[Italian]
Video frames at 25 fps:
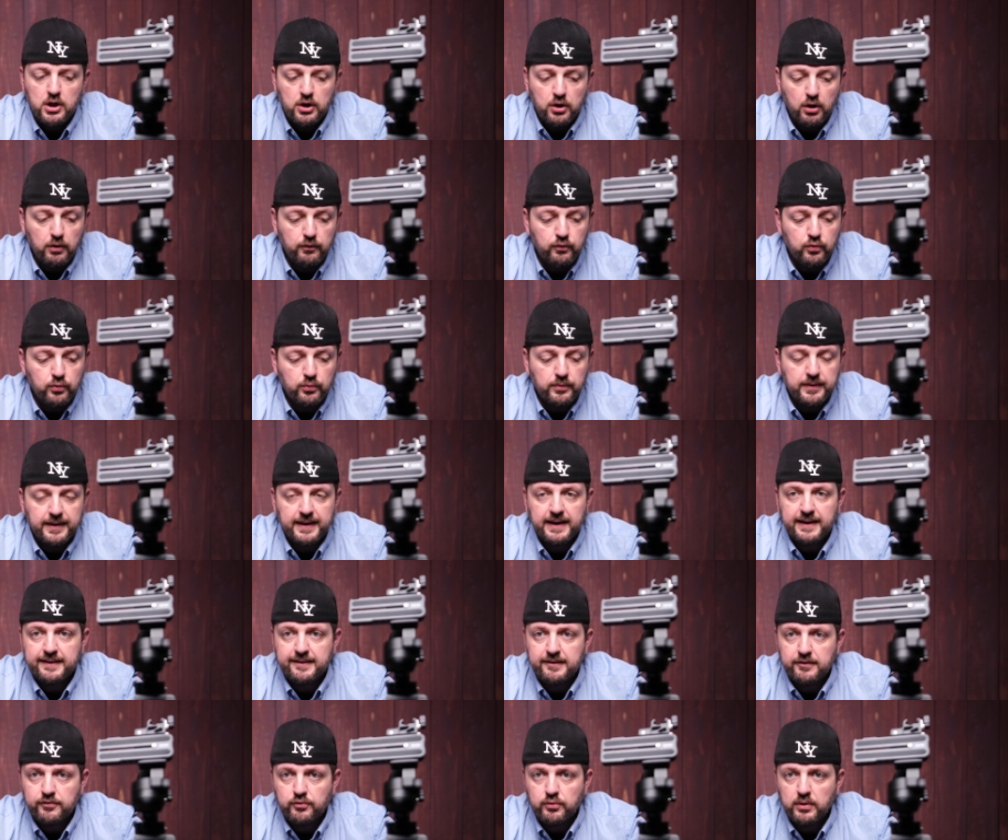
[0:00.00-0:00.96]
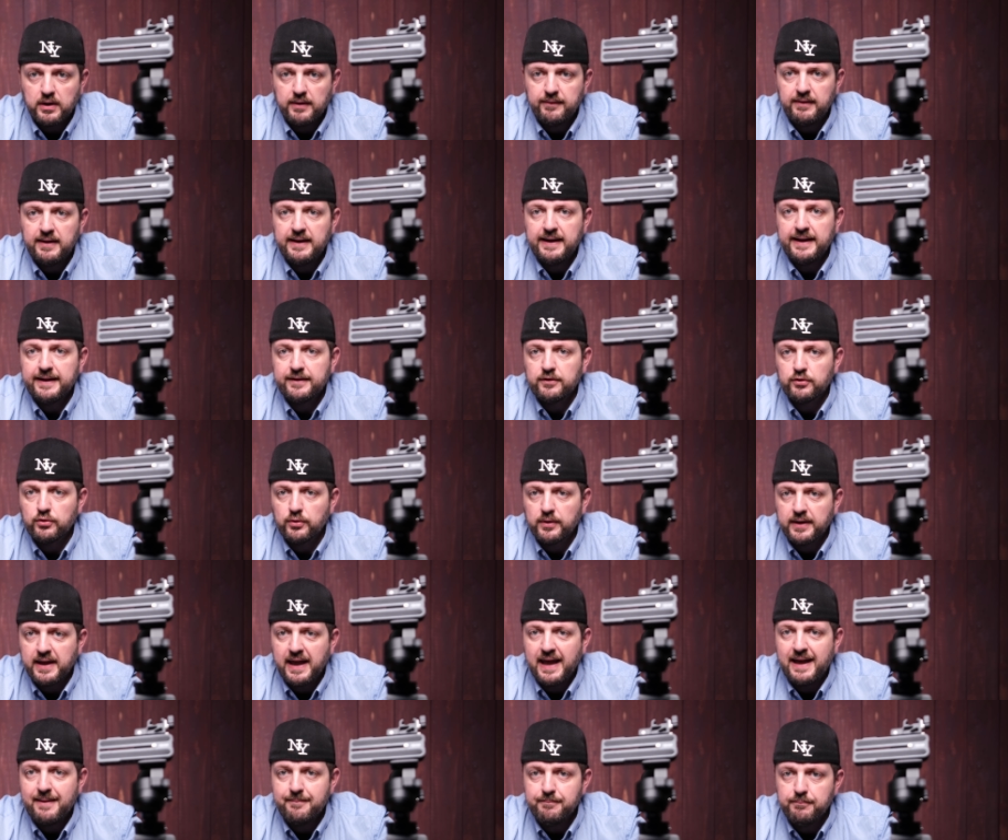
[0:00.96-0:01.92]
ovunque grazie al suo cavalletto
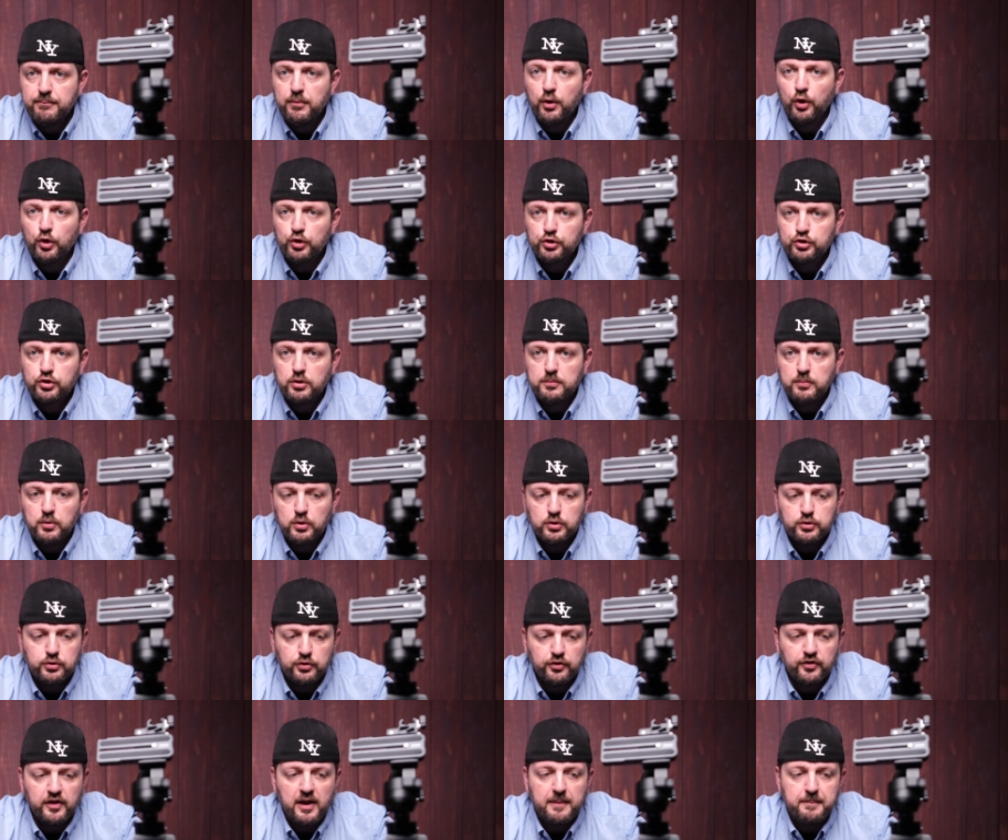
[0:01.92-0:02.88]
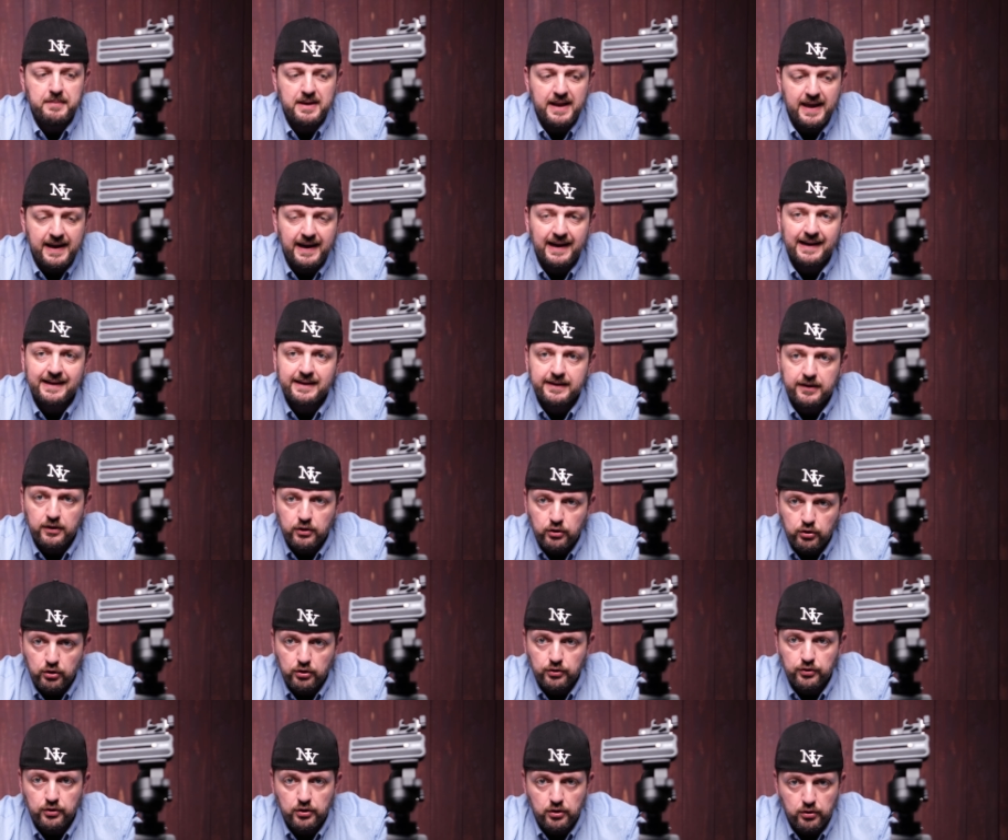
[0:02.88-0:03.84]
che è molto molto stabile anche
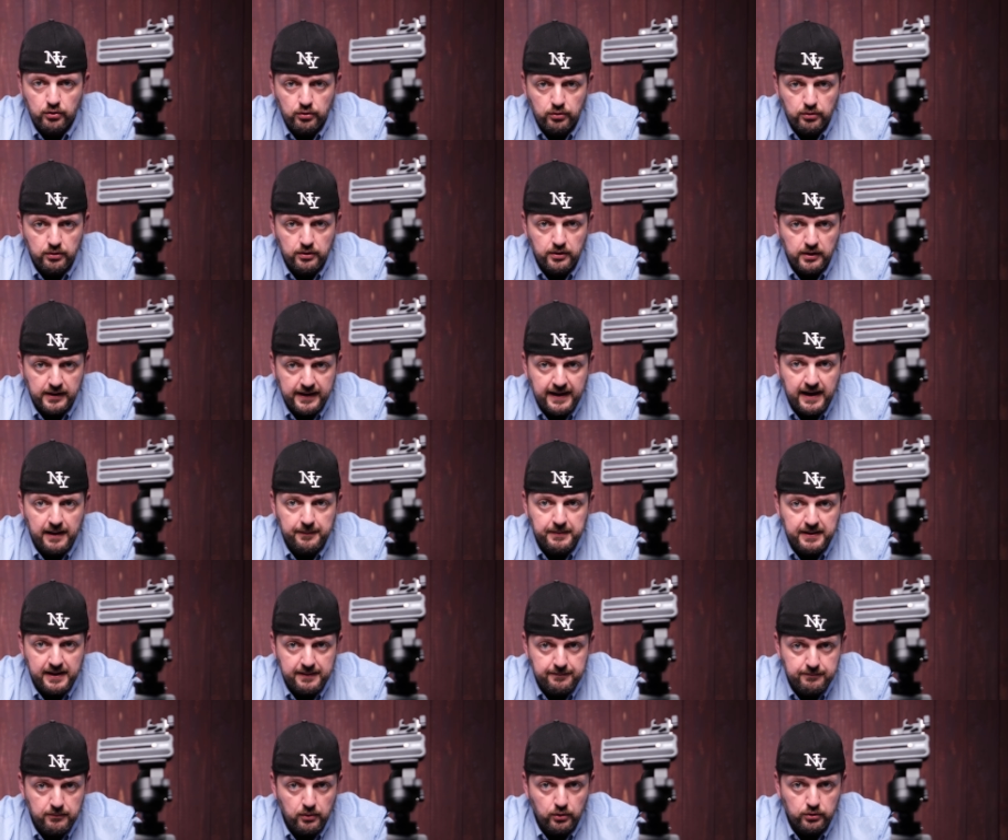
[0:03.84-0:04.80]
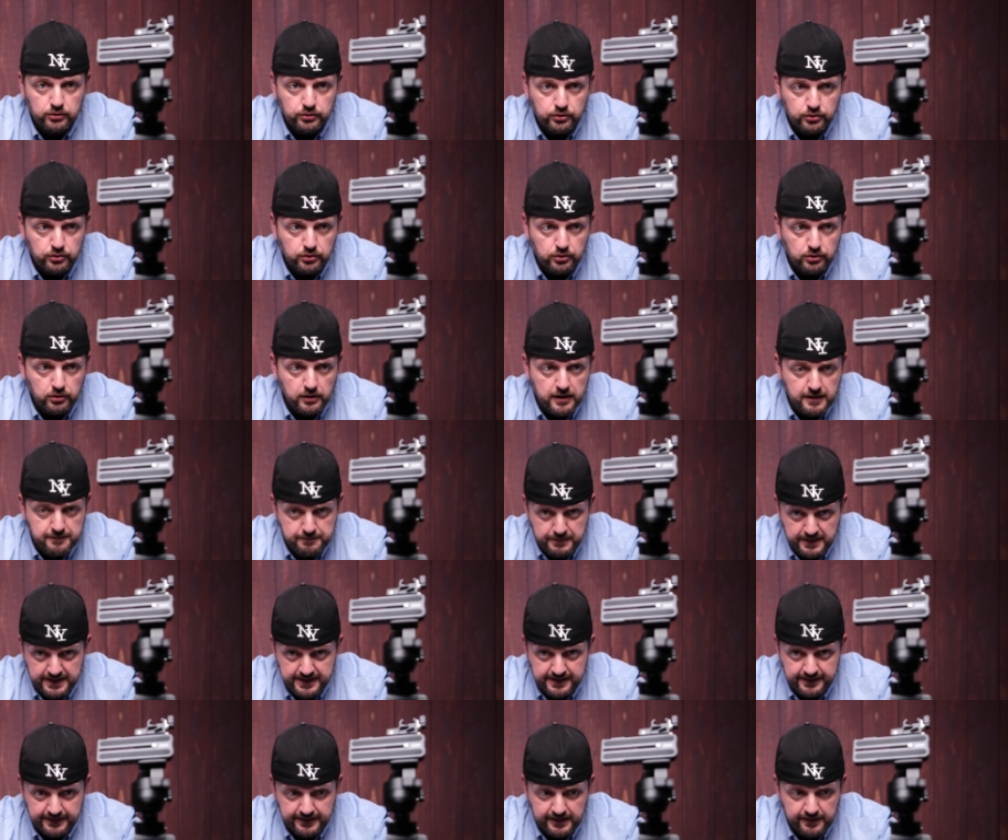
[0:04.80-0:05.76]
con eh, camere molto
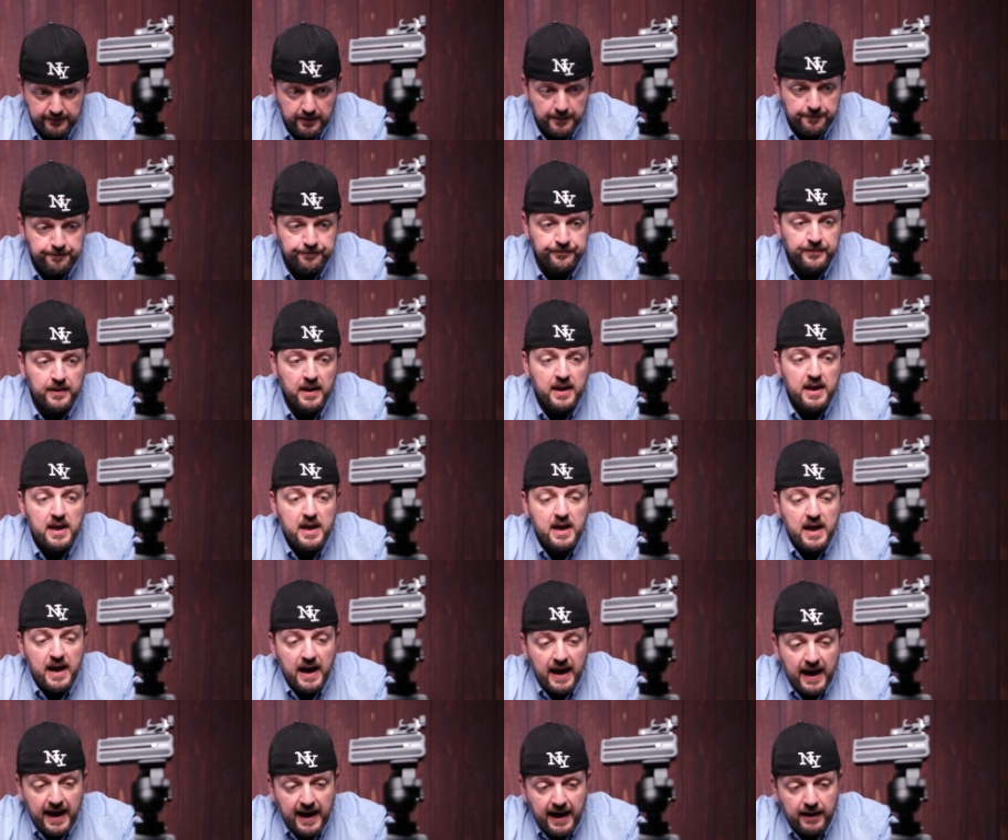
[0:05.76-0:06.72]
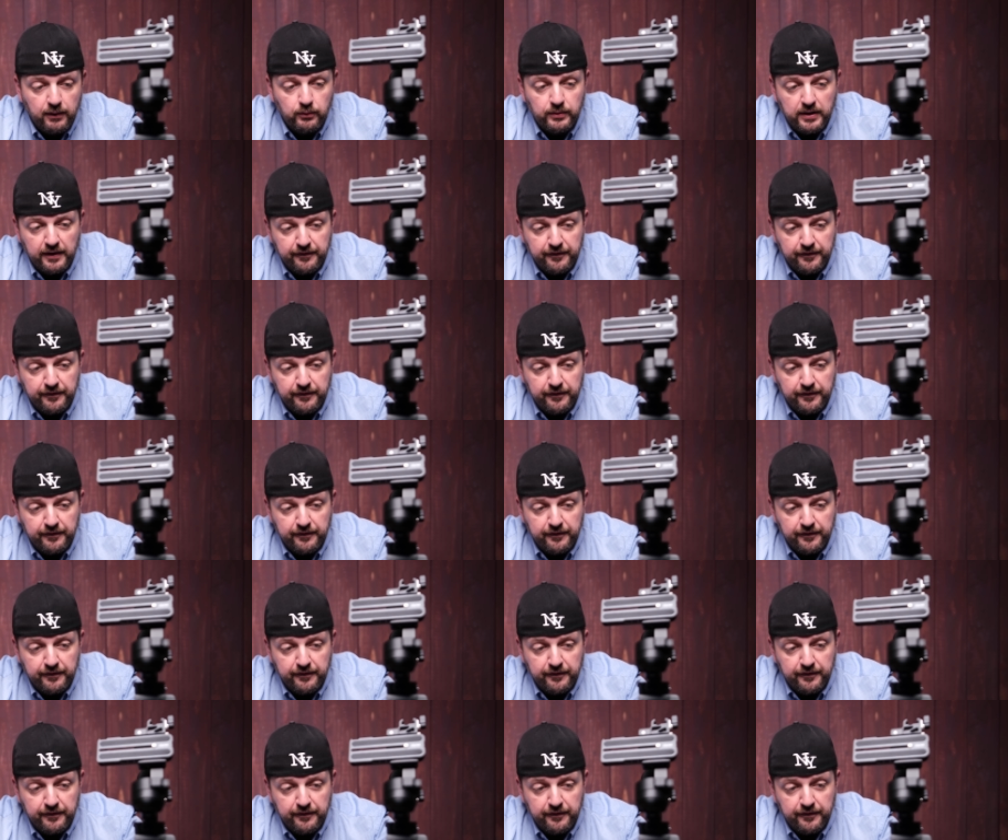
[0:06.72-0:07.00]
impegnative. Ha una